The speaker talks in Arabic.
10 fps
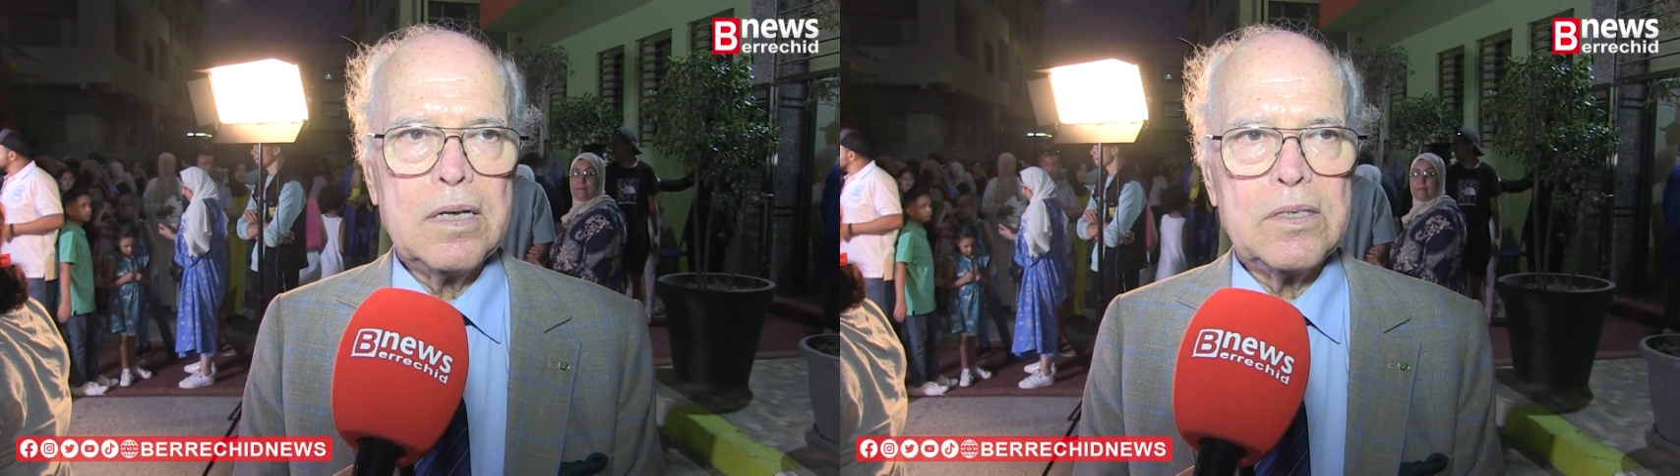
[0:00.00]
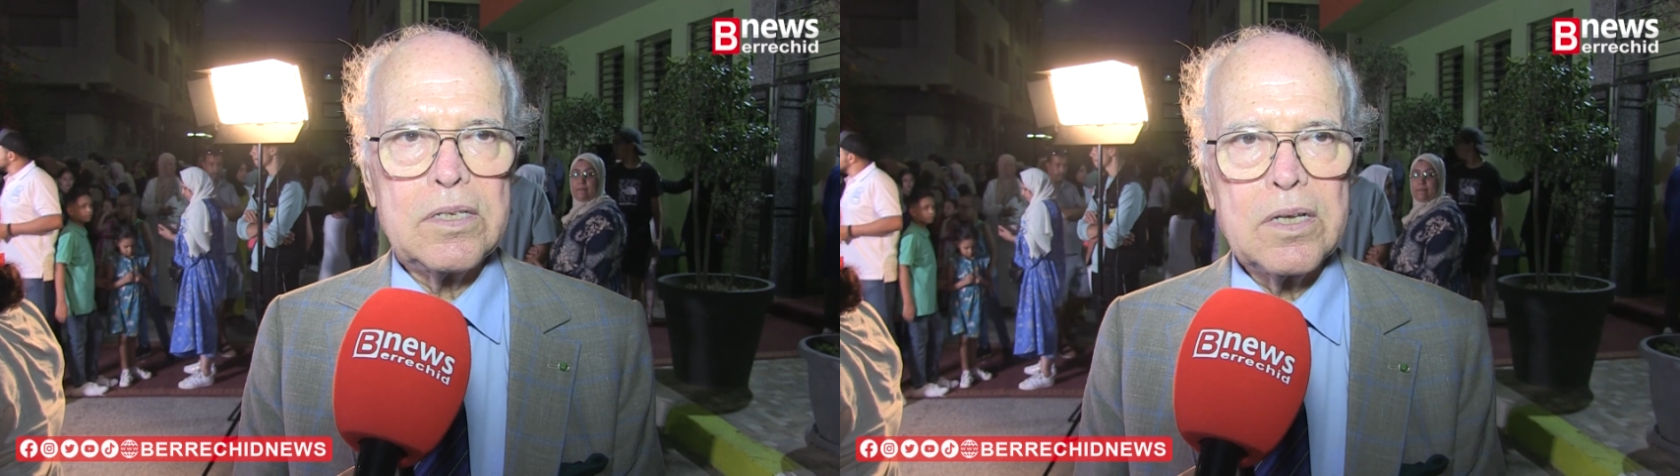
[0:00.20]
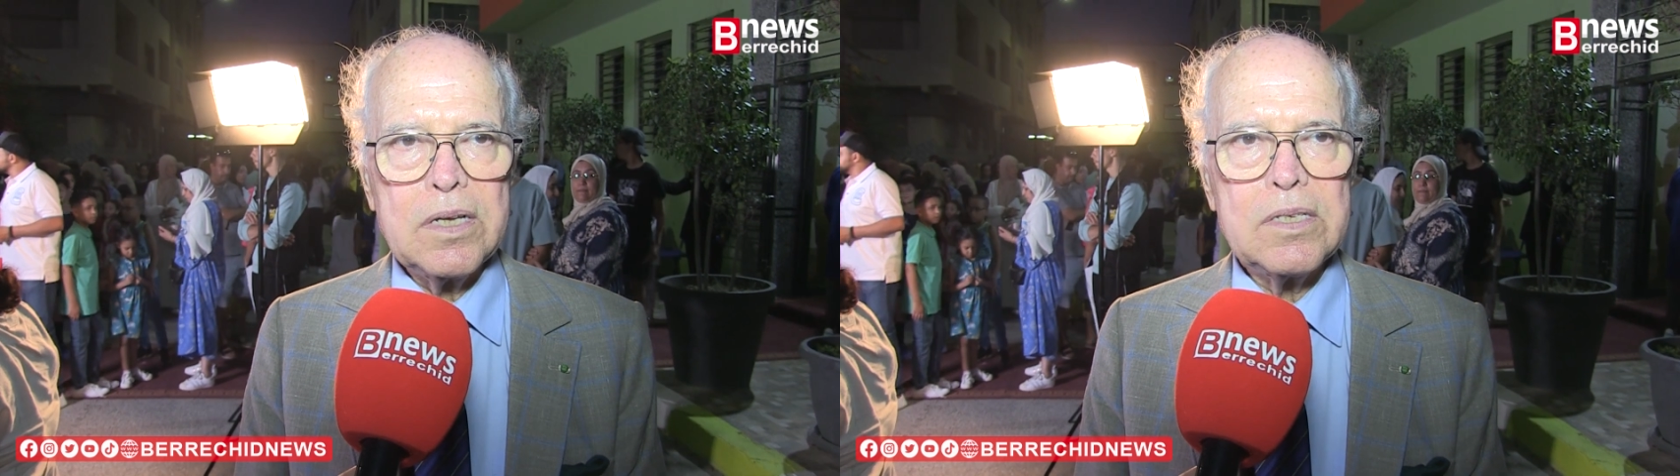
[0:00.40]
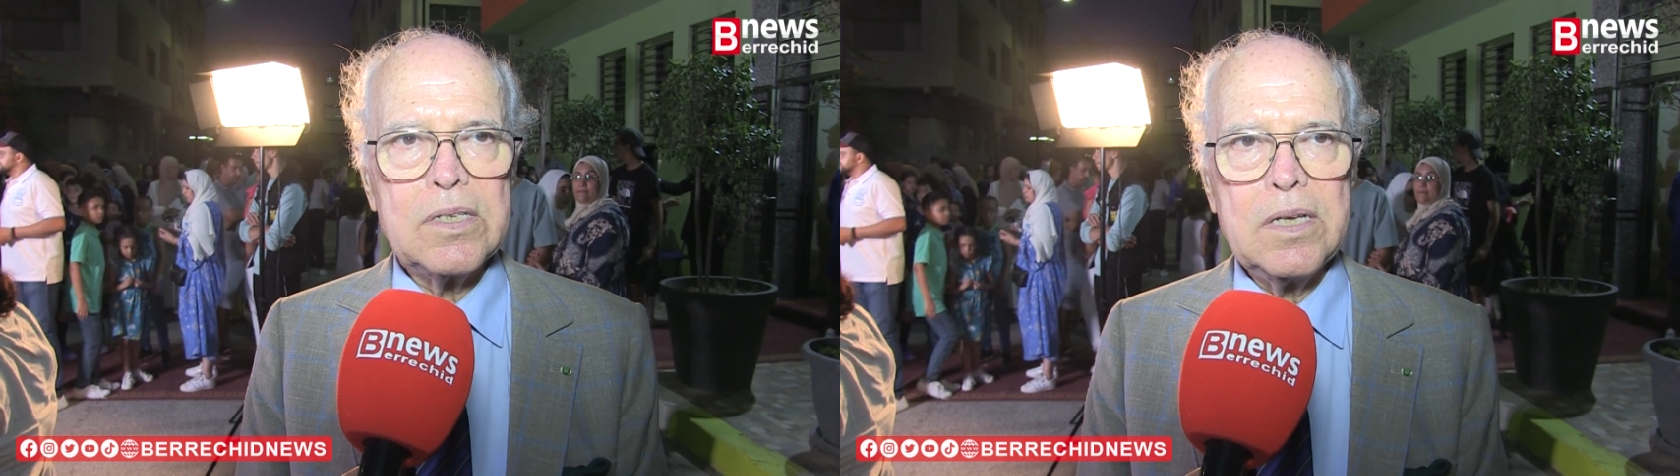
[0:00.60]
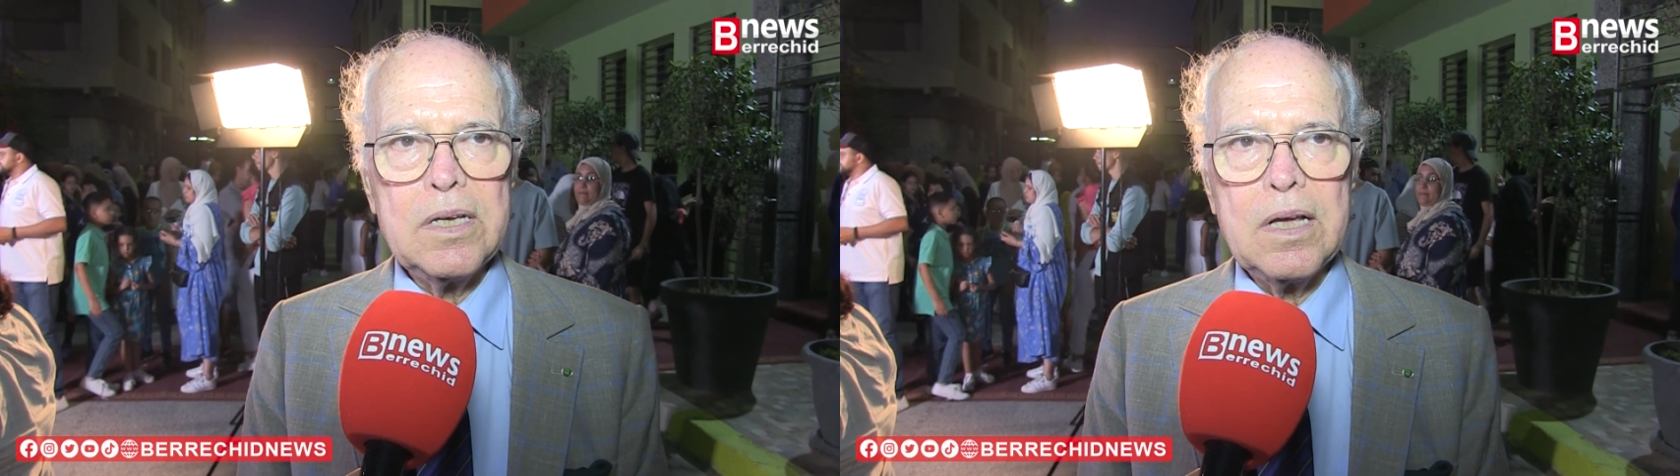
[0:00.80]

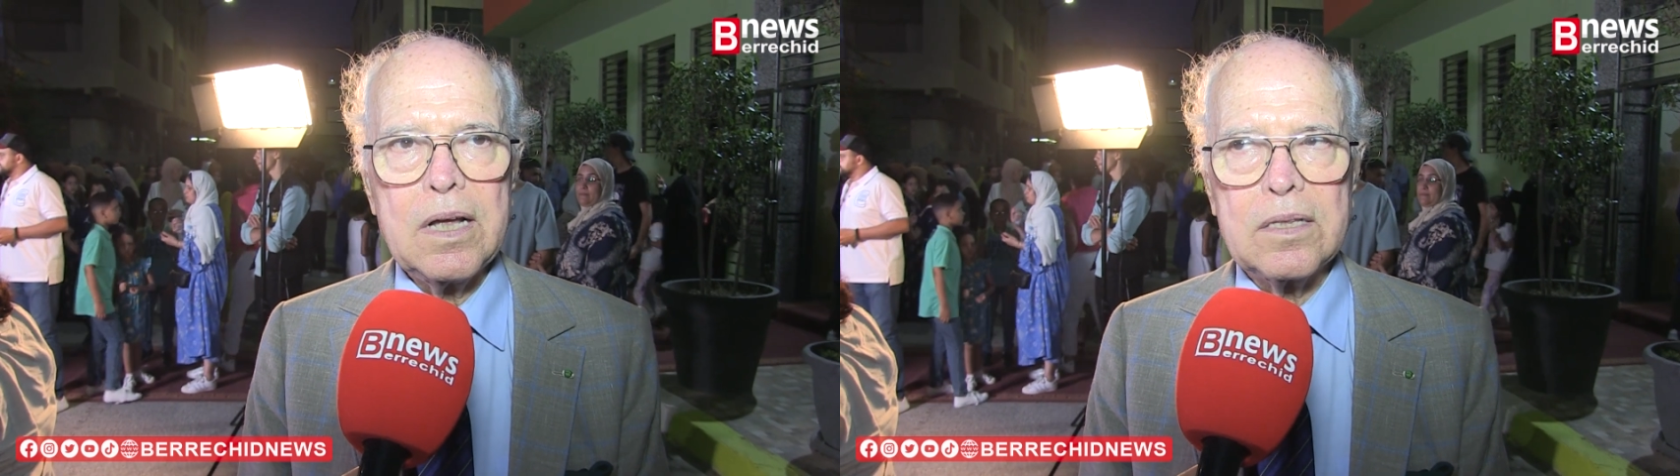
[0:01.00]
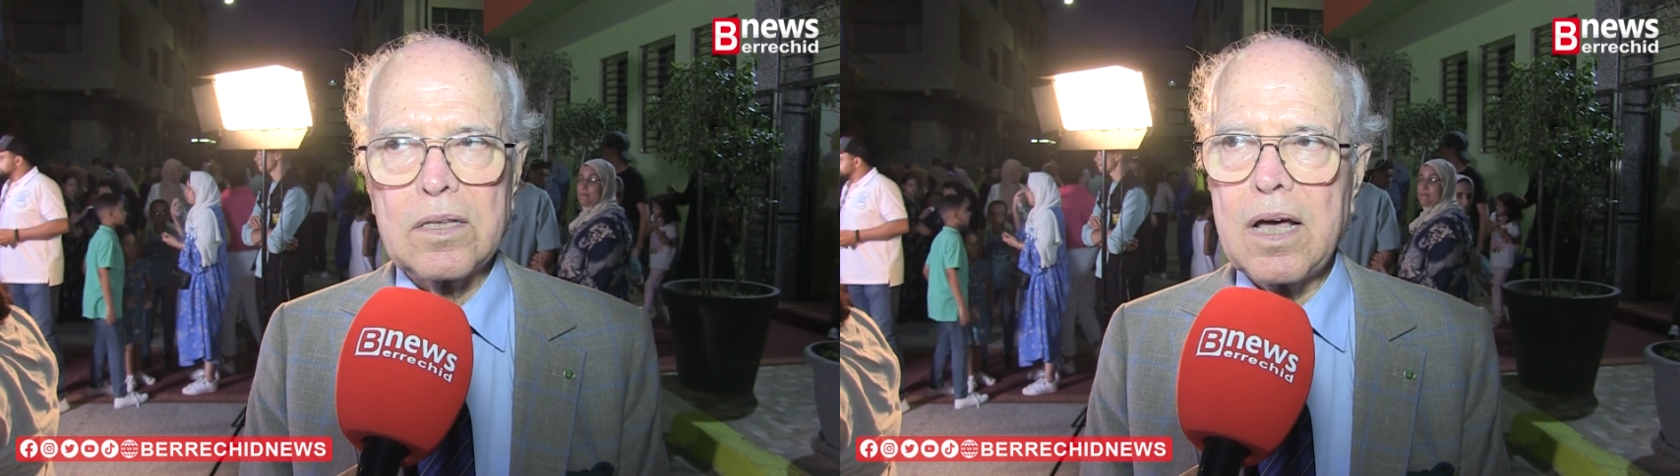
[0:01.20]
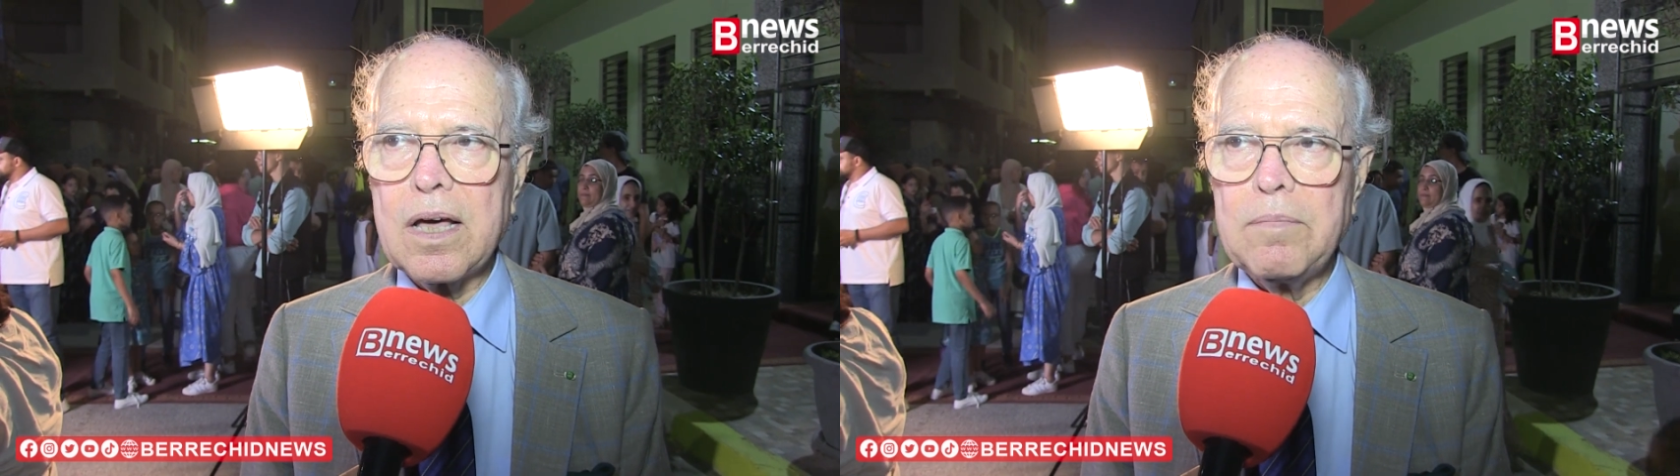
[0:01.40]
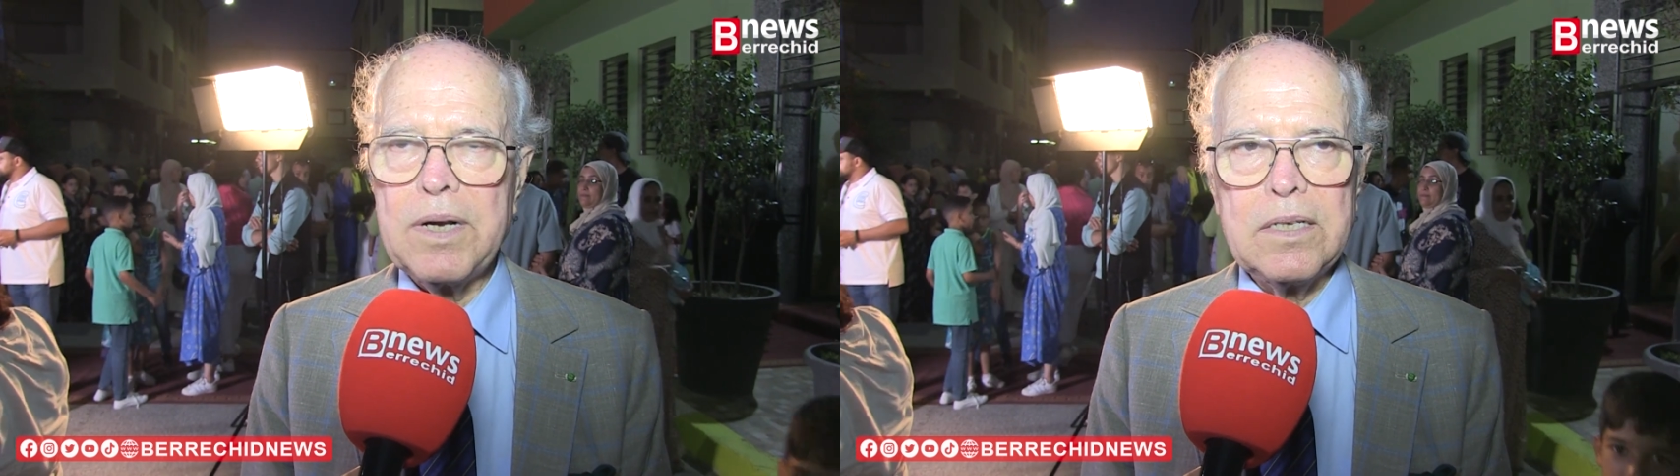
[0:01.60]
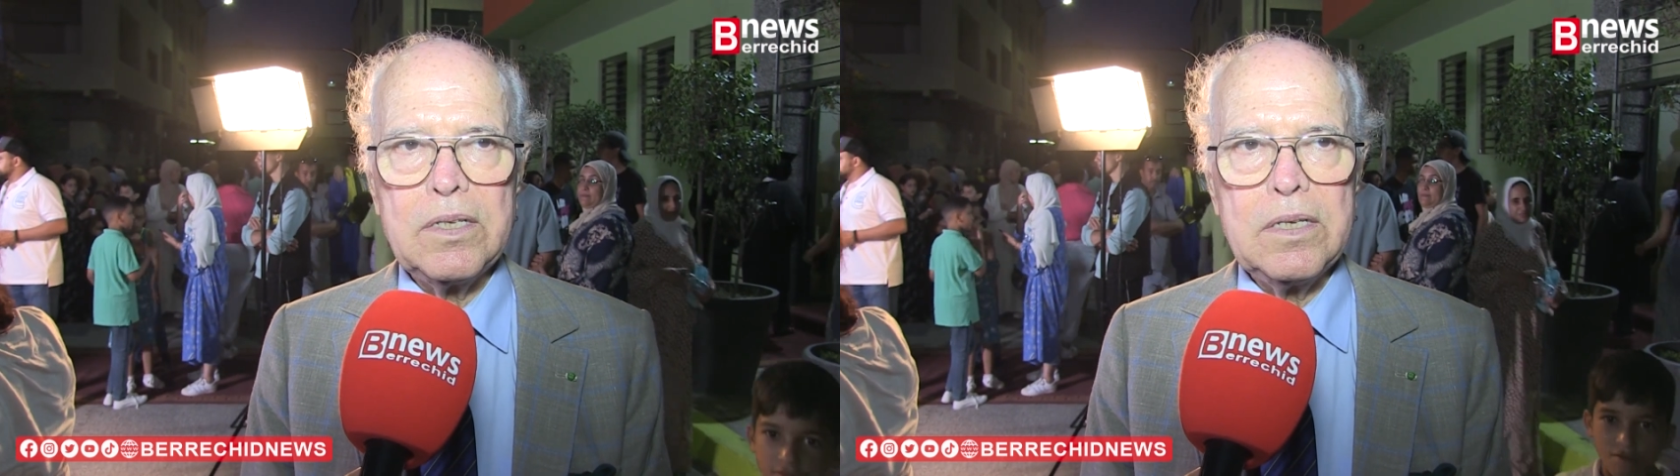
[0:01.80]
التدريسي
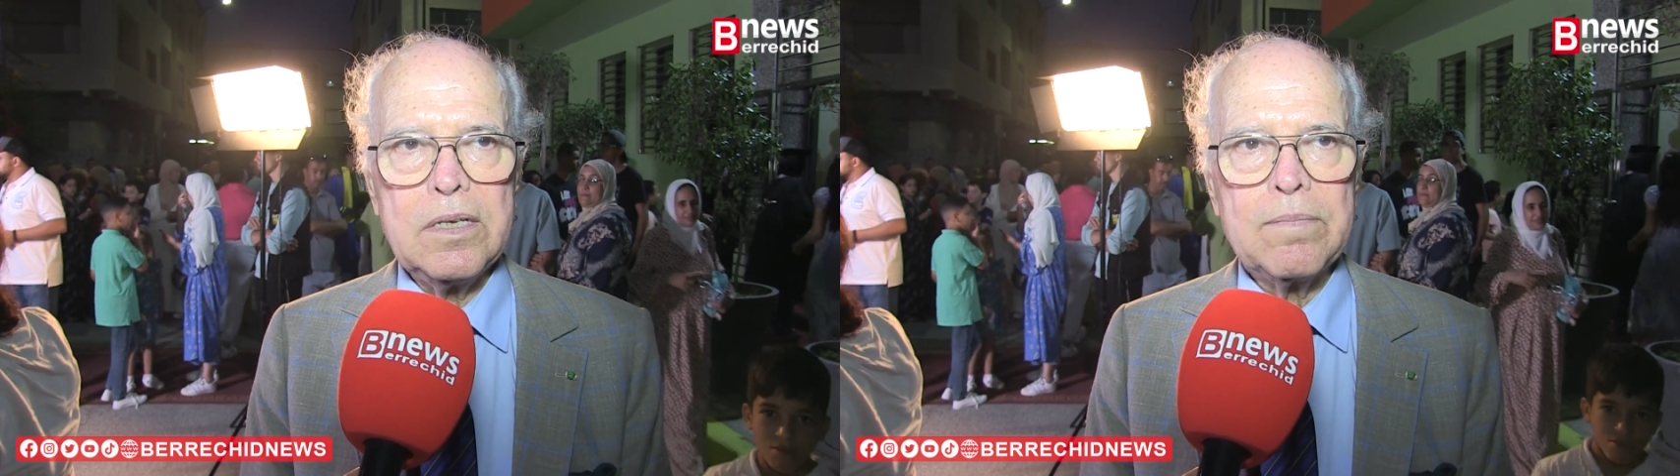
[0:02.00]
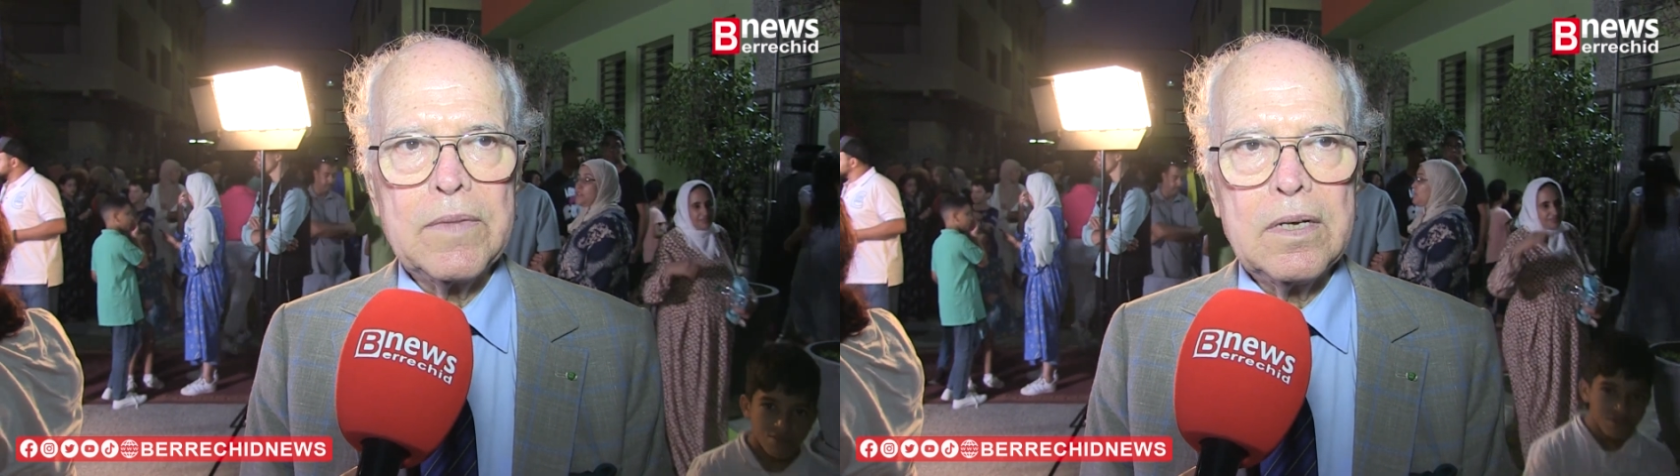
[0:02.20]
الطاقم الذي